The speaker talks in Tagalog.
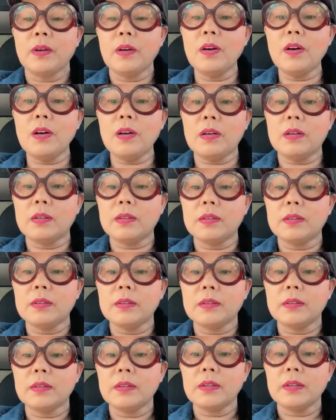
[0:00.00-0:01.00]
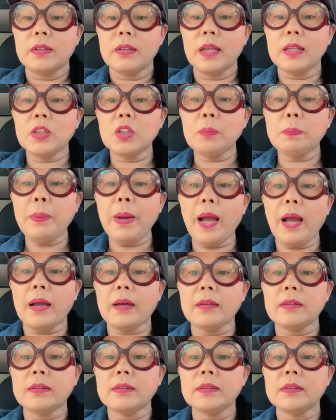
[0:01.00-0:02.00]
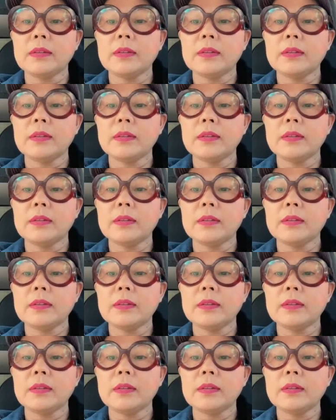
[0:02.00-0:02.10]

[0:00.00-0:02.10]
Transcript: Oh, ito pa.